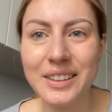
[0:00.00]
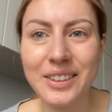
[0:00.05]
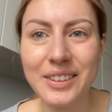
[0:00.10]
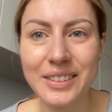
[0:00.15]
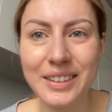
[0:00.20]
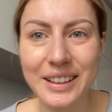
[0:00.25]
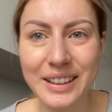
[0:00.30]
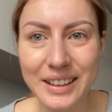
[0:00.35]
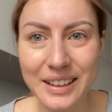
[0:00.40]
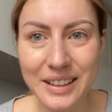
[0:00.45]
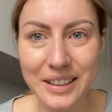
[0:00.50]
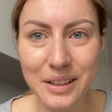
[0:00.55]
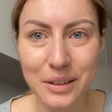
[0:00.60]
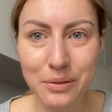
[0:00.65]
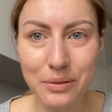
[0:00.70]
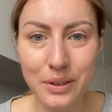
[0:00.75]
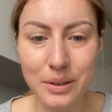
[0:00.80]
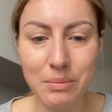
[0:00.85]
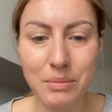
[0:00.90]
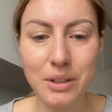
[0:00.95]
do nagrania
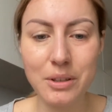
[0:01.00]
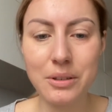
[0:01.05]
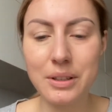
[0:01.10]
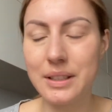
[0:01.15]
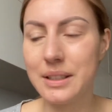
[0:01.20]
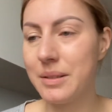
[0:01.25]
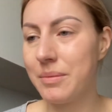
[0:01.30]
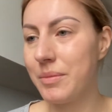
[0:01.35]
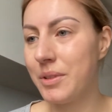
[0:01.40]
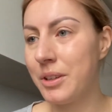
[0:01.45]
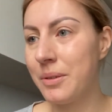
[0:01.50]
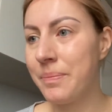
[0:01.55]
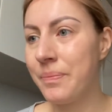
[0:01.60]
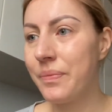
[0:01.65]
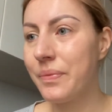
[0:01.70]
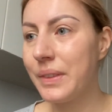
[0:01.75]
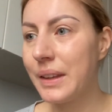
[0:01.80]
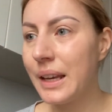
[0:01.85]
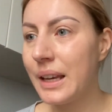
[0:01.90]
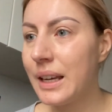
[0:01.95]
filmiku ze mną,
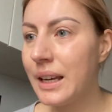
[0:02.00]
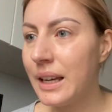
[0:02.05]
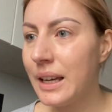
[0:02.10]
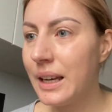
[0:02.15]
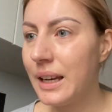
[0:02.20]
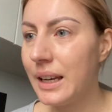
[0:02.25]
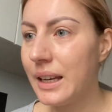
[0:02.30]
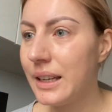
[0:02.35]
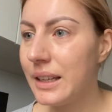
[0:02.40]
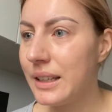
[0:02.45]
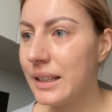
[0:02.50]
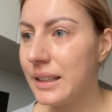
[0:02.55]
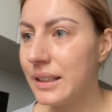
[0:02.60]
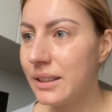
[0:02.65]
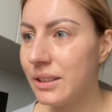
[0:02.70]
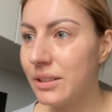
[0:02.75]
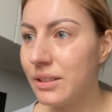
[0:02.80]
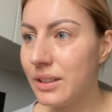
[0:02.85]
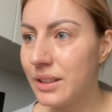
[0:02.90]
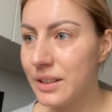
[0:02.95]
e,
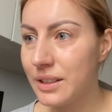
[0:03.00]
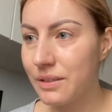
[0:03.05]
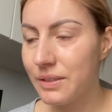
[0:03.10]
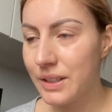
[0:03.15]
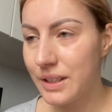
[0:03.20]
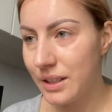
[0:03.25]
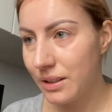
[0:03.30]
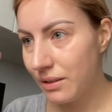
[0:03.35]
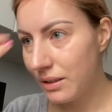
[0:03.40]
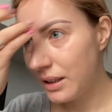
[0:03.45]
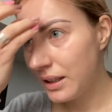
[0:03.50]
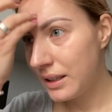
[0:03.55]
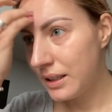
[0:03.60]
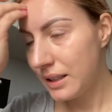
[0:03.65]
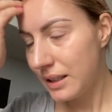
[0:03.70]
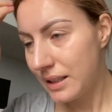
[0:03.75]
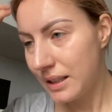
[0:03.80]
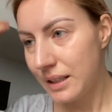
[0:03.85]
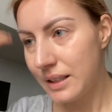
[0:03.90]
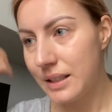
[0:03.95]
no to jest kwestia
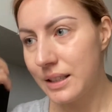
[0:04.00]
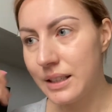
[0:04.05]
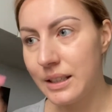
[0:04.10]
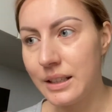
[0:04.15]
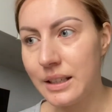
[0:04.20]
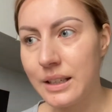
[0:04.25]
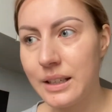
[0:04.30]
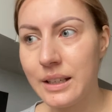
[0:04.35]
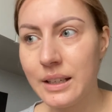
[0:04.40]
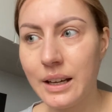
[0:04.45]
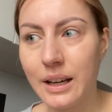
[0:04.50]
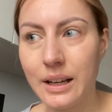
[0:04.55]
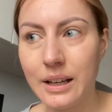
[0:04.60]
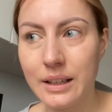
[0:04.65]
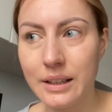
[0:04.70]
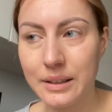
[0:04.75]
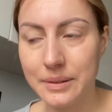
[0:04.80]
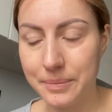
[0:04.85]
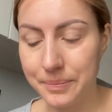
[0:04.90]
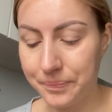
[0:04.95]
organizacji, nie?
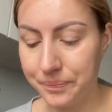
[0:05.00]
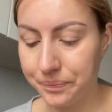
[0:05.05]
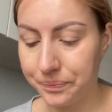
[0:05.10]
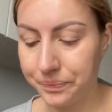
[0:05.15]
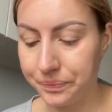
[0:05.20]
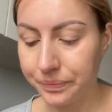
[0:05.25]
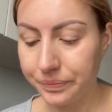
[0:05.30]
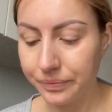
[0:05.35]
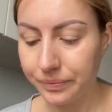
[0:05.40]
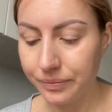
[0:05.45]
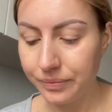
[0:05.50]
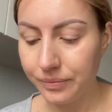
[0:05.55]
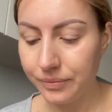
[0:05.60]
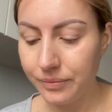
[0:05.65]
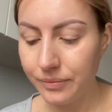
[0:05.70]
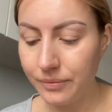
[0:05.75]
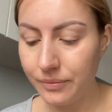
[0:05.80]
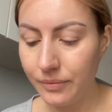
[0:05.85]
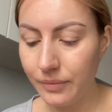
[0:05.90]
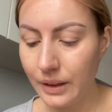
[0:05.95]
A
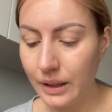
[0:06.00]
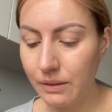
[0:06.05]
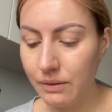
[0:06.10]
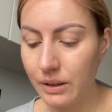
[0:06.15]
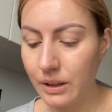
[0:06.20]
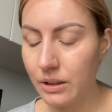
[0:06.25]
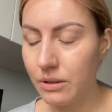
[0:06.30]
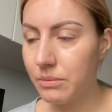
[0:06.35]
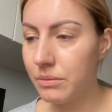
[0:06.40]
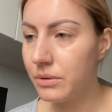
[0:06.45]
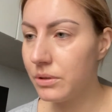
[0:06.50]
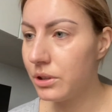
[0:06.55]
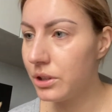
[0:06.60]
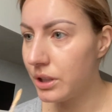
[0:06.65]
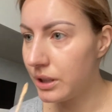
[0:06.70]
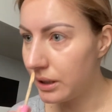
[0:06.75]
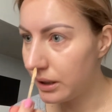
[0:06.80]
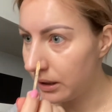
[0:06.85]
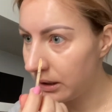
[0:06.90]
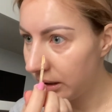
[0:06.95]
wiadomo,
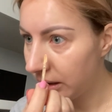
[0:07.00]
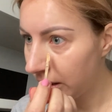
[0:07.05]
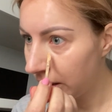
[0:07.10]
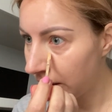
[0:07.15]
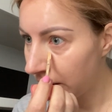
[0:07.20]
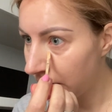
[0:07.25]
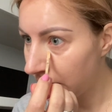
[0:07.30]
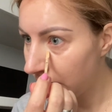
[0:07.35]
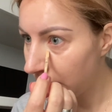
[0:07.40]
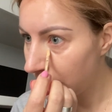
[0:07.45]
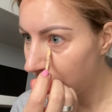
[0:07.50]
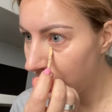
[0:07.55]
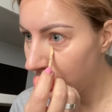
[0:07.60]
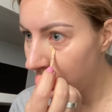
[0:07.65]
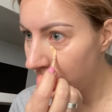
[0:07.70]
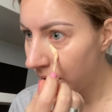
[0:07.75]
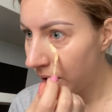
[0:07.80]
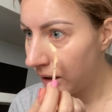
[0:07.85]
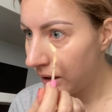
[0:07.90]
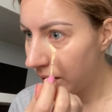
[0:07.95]
że
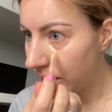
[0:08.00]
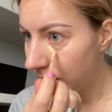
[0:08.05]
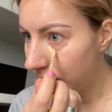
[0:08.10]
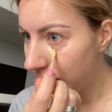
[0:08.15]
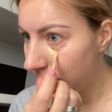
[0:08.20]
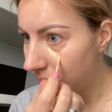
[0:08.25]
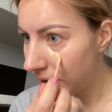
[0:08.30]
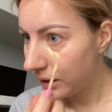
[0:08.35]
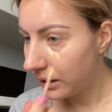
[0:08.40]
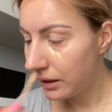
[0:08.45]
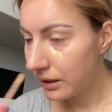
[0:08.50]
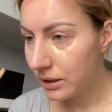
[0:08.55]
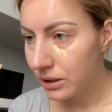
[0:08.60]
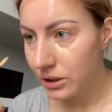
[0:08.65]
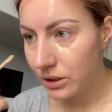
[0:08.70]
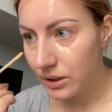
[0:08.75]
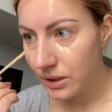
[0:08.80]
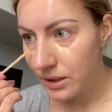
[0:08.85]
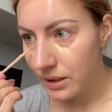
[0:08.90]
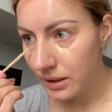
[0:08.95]
nie
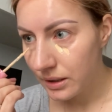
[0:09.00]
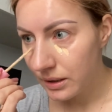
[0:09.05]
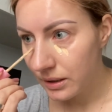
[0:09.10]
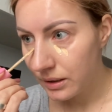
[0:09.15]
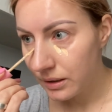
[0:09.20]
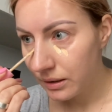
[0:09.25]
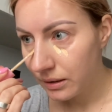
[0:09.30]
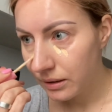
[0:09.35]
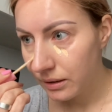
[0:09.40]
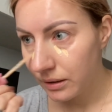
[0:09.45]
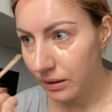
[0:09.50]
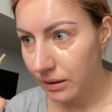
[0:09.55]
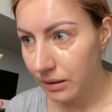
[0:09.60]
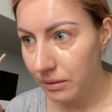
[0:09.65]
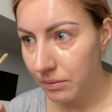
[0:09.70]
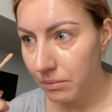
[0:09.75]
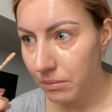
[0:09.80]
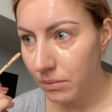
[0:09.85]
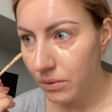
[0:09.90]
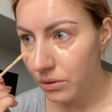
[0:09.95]
każdy
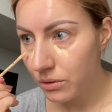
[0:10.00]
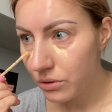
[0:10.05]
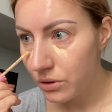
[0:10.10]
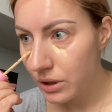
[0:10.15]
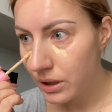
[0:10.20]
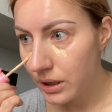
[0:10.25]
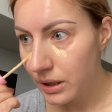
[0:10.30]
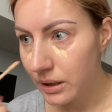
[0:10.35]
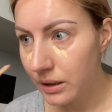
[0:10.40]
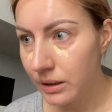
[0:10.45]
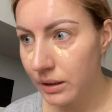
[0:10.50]
może